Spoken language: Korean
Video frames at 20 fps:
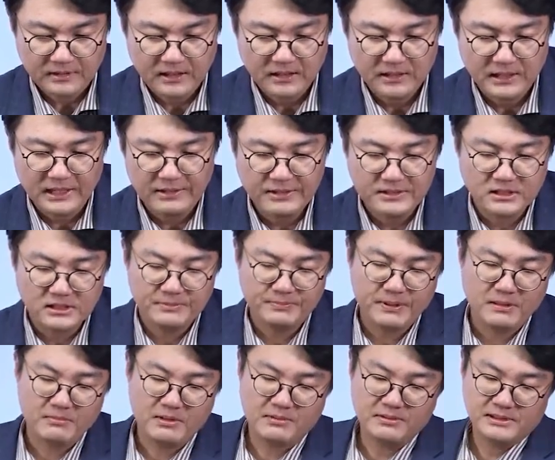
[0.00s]
예외적
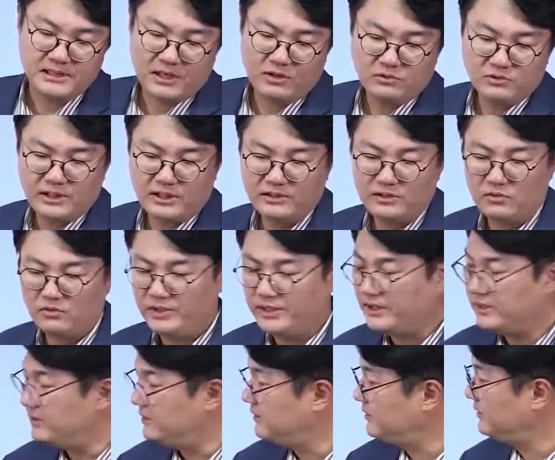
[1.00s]
집행방법이 사용된
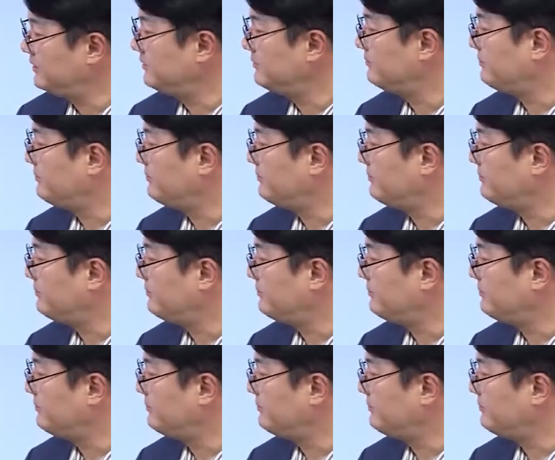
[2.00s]
경우에는